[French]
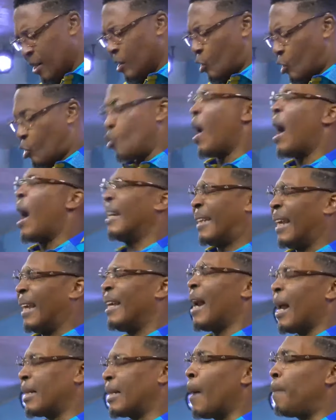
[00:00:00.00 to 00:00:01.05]
Tu as
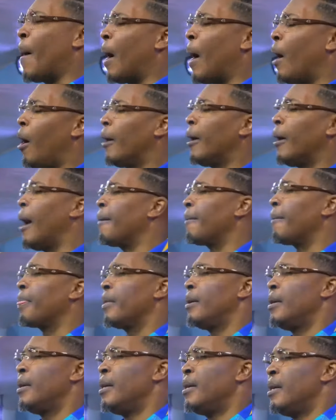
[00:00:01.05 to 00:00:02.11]
dit dans ta parole
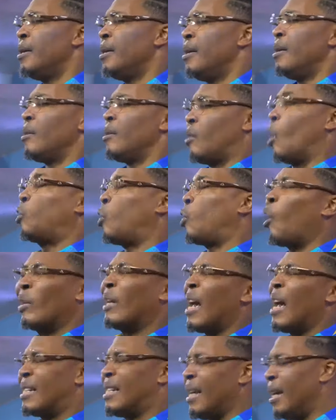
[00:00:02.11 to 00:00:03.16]
que ton
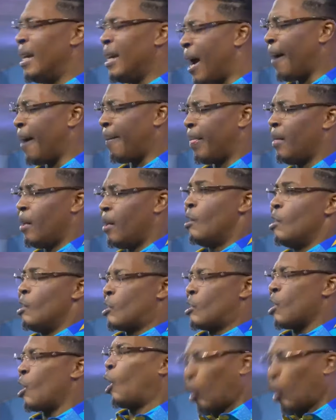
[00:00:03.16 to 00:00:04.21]
désir,
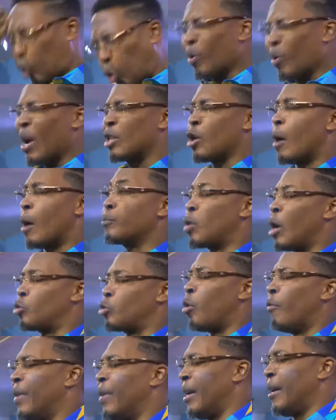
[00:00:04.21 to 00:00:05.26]
c'est que tous les hommes soient
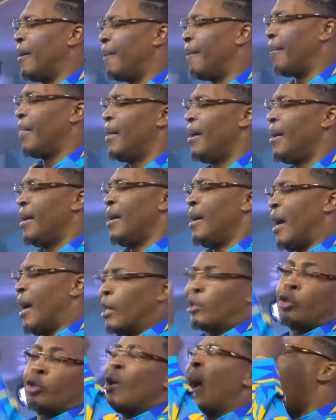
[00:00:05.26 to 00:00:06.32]
sauvés.
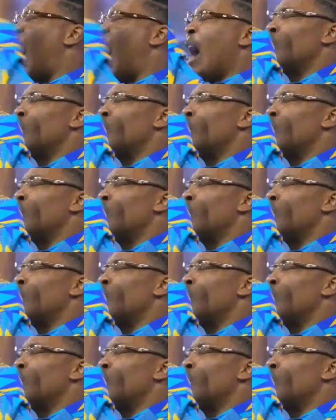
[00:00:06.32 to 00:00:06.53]
Et tu as